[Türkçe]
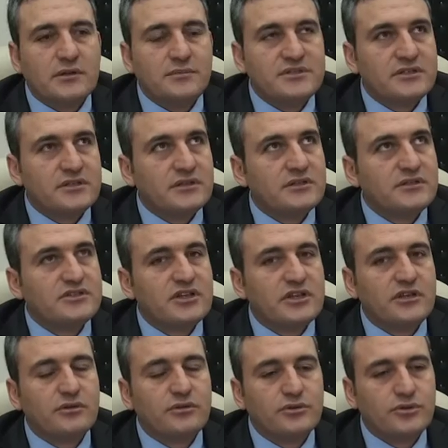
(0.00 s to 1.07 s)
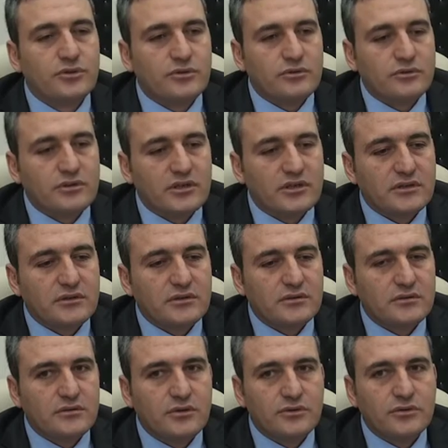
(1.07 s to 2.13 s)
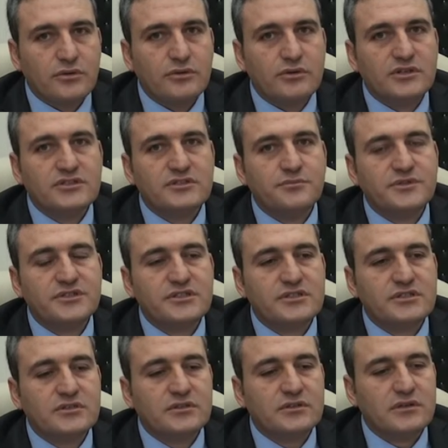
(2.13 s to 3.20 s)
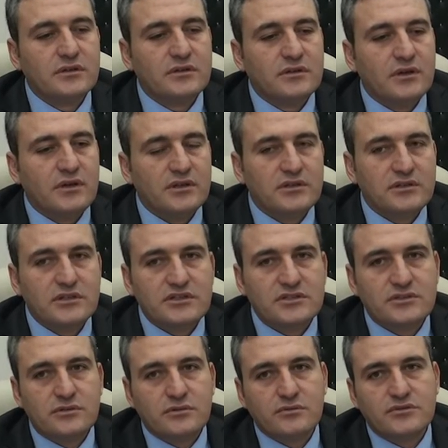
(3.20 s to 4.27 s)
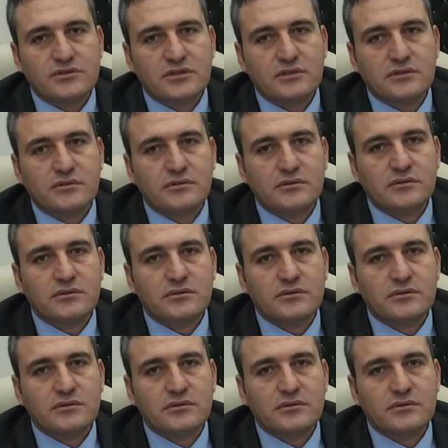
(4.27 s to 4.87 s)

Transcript: Elbistan Şeker Ortaokulu'ndaki 4 öğrencimiz 6 e, dersten oluşan e,